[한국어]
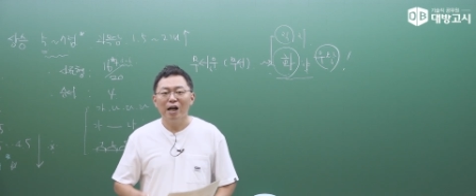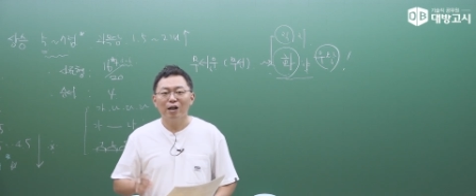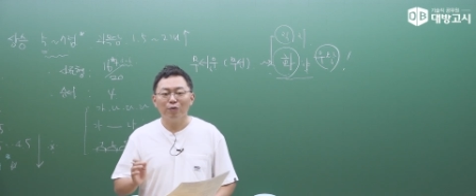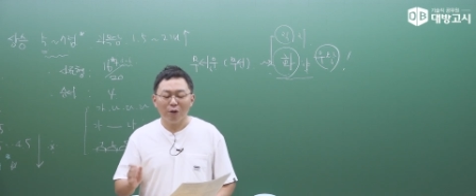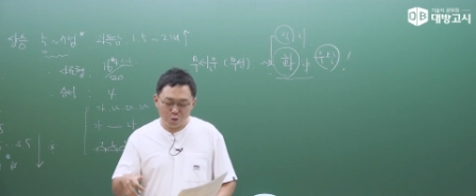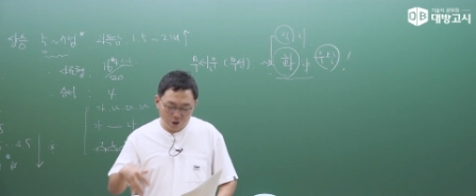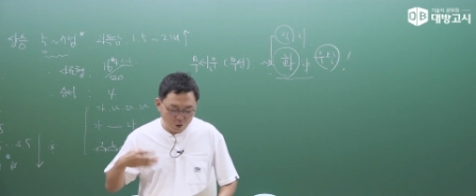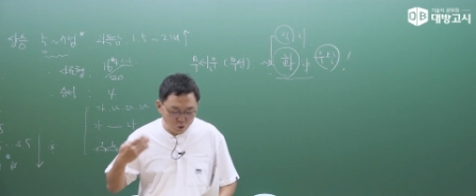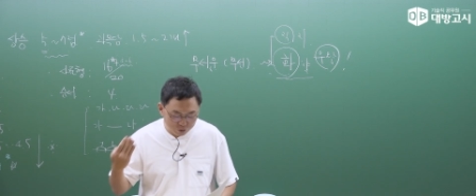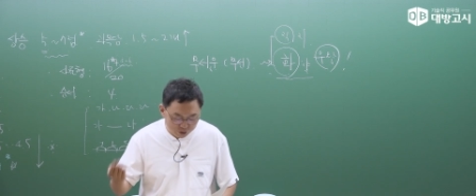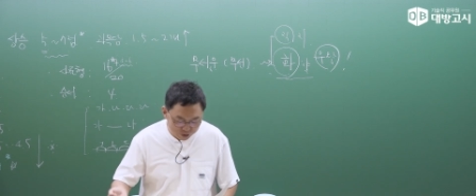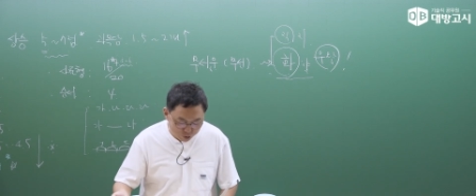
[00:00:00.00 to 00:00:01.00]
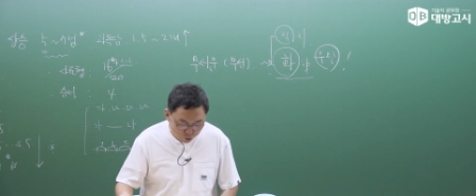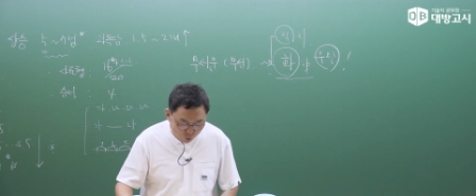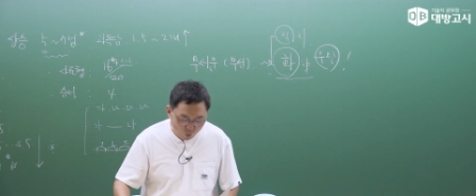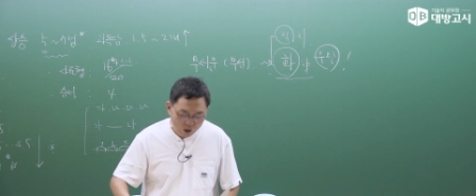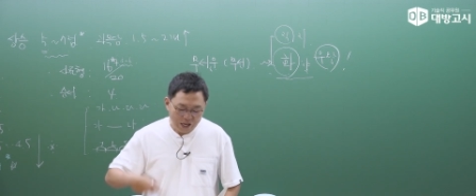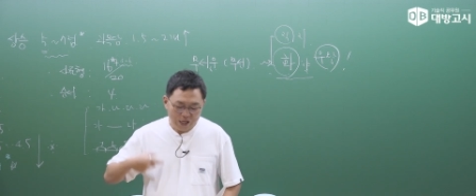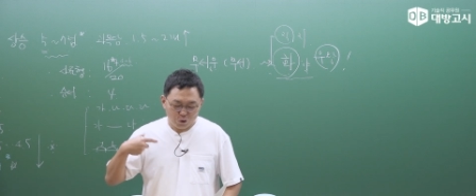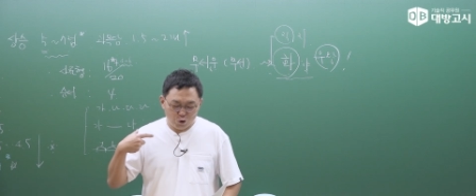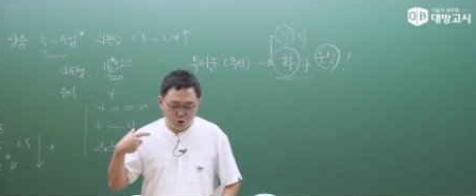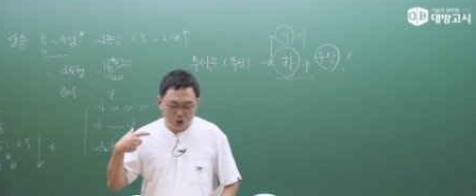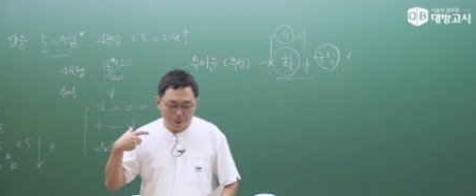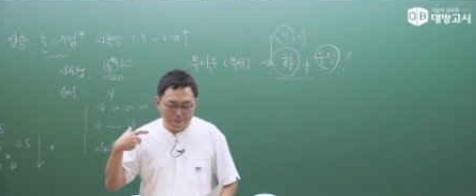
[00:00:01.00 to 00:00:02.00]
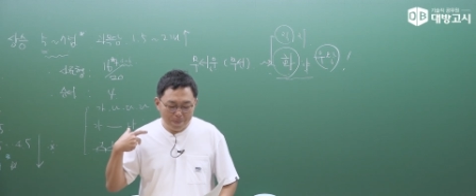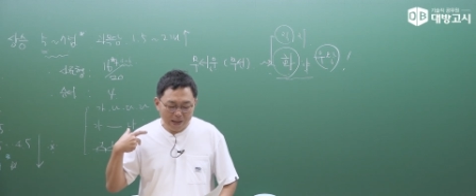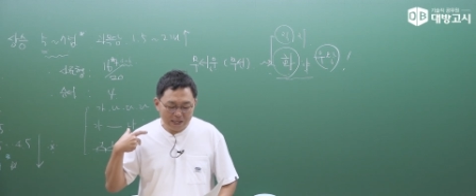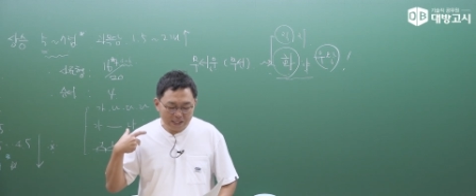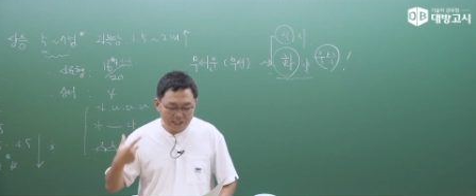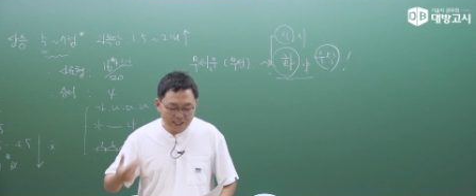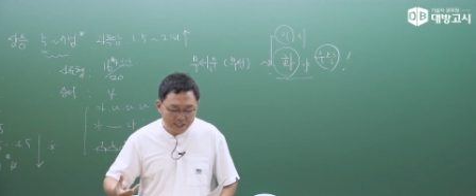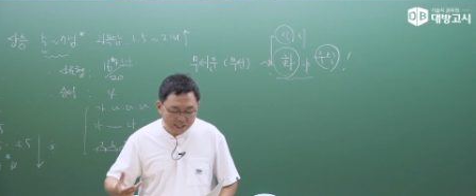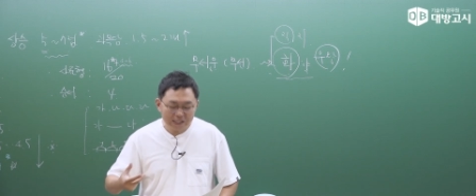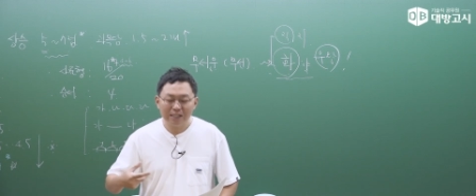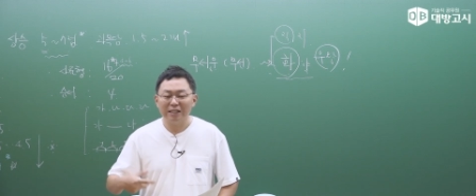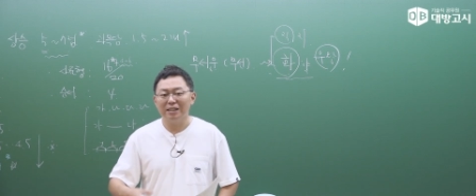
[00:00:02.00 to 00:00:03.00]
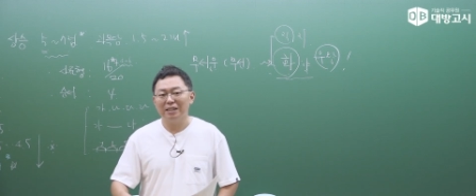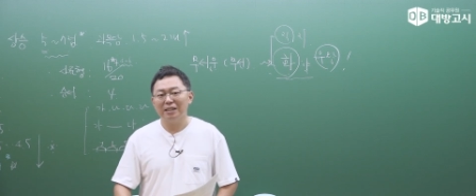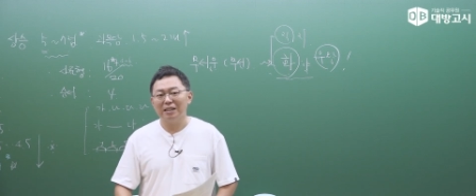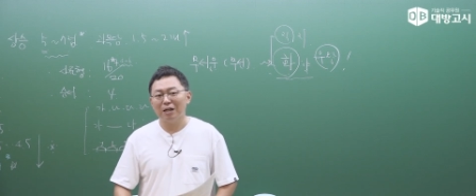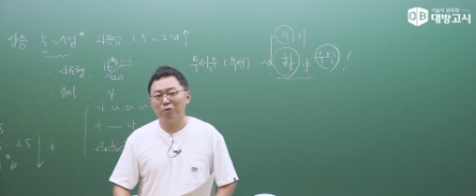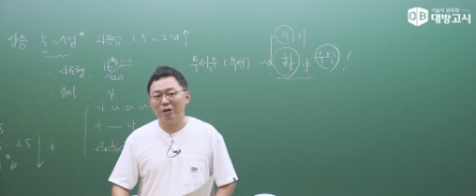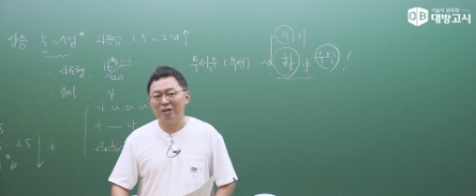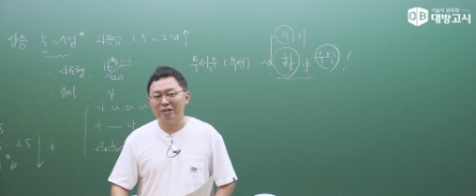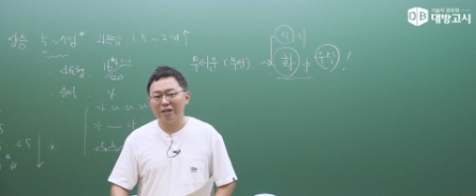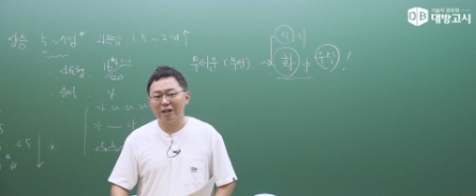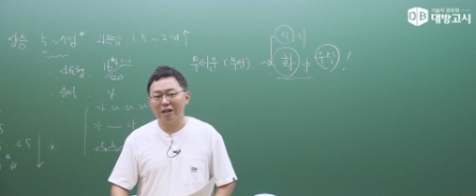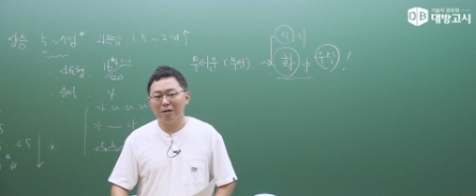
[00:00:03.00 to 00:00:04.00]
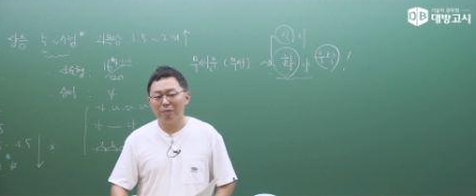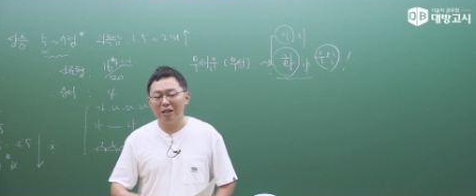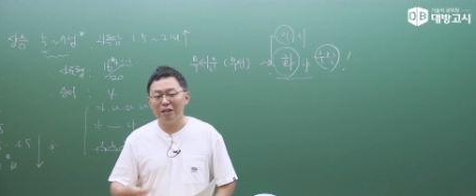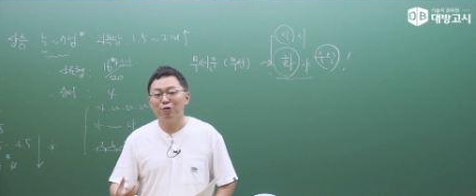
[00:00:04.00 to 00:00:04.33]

그런데 우리 한국사에서도 구텐베르크라고 하는 사람이